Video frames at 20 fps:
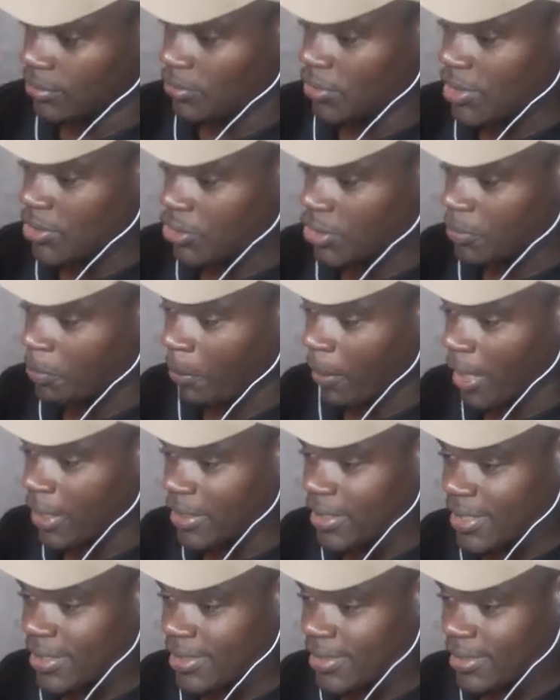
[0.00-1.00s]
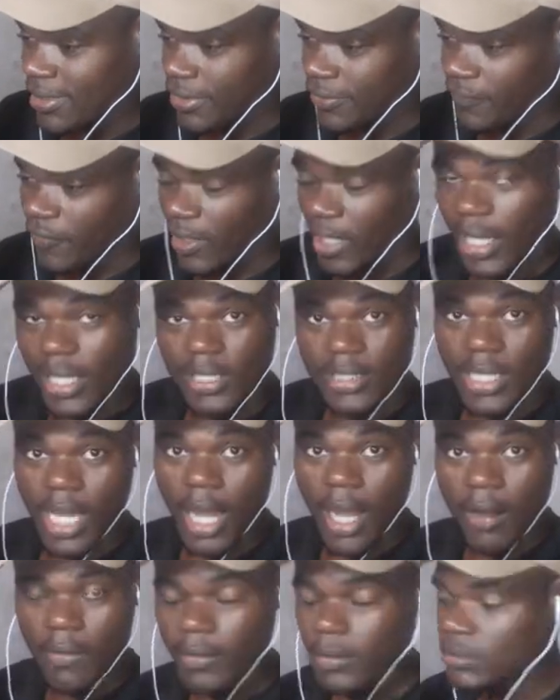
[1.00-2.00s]
dos seus países falaram assim,
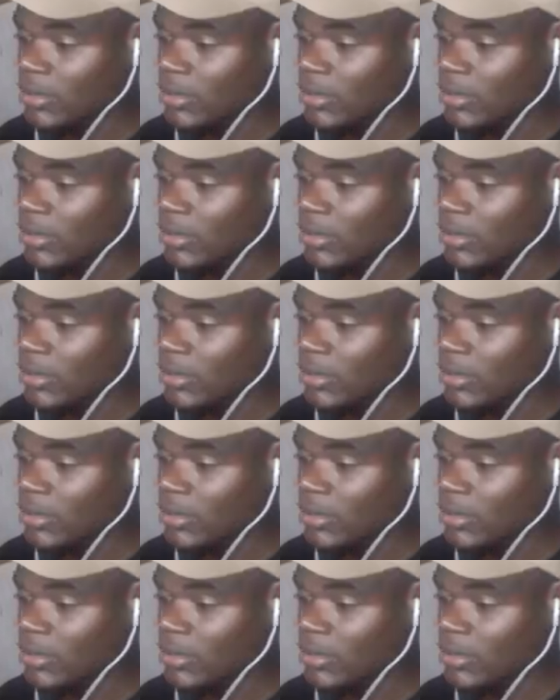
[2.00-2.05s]
ah,